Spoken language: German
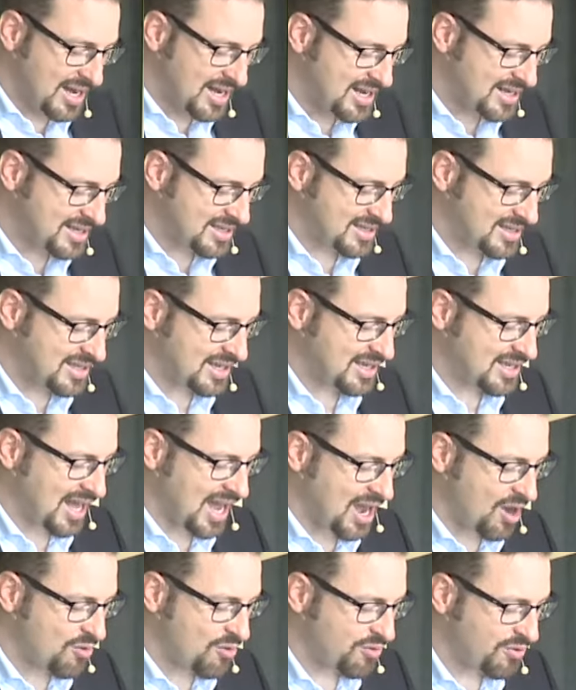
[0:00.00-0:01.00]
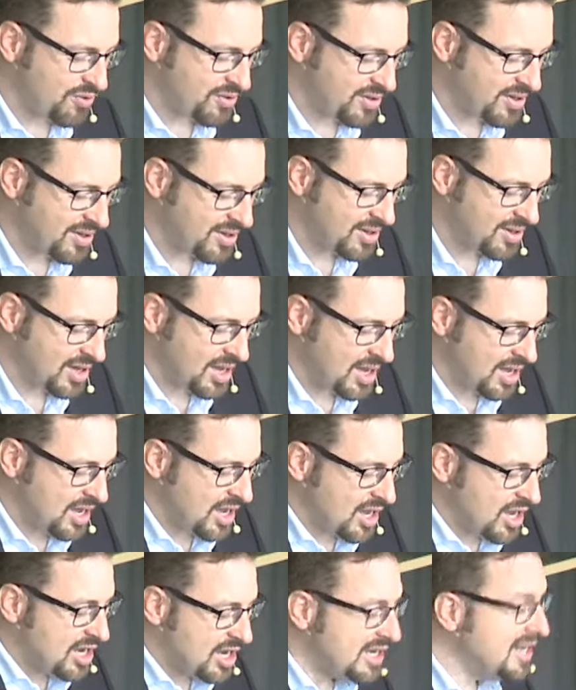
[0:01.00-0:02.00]
ließen sich taufen.
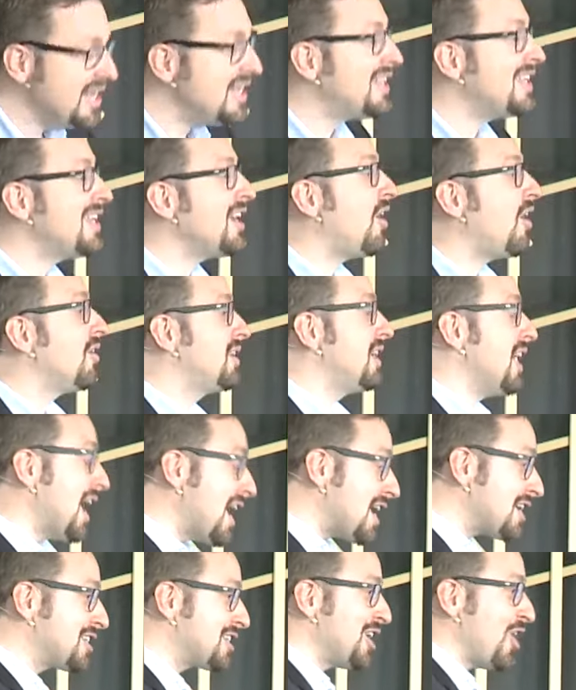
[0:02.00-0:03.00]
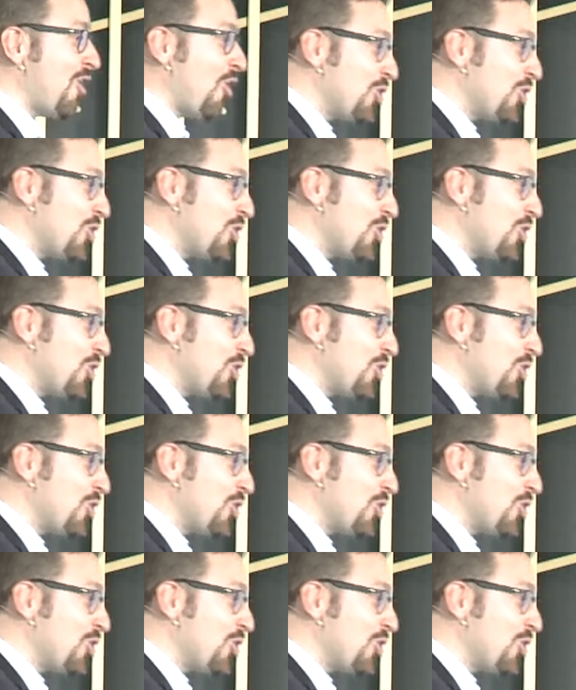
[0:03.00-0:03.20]
Lydia, die erste